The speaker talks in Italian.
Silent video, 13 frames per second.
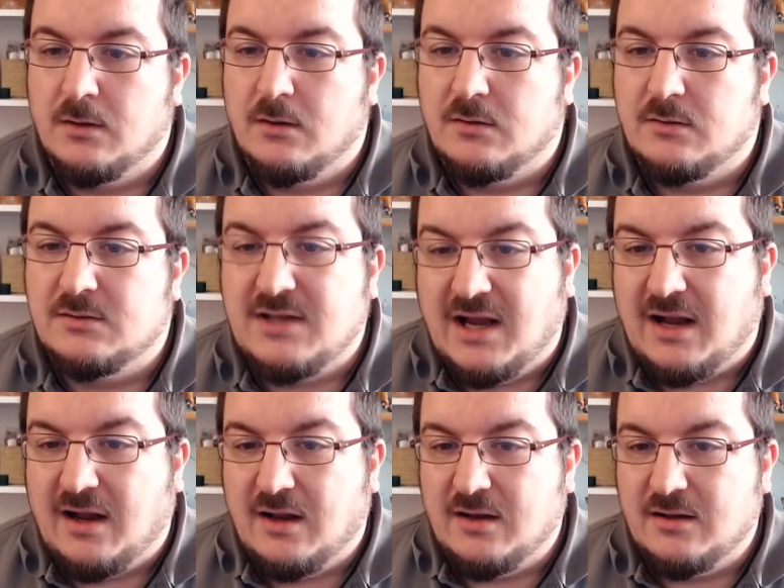
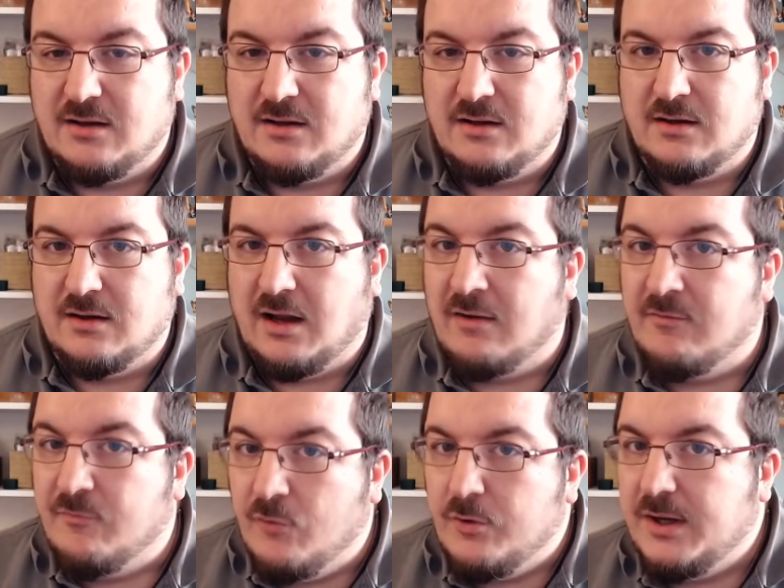dà eh, a
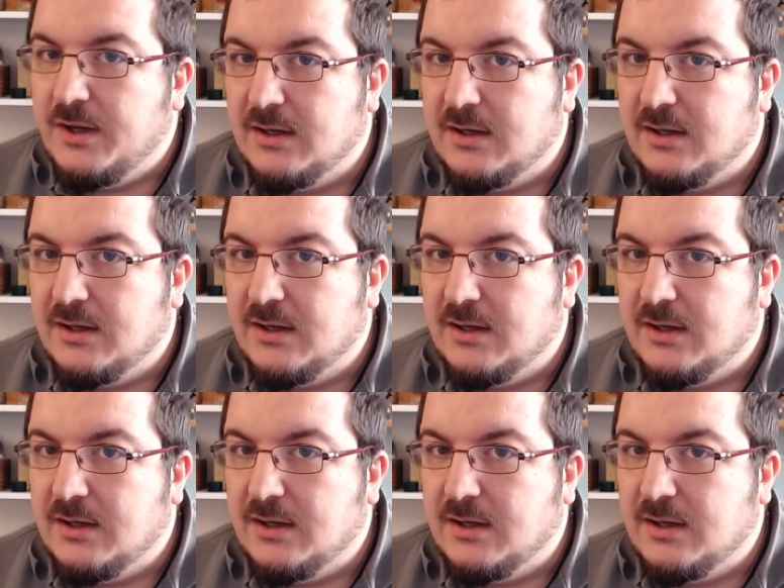voi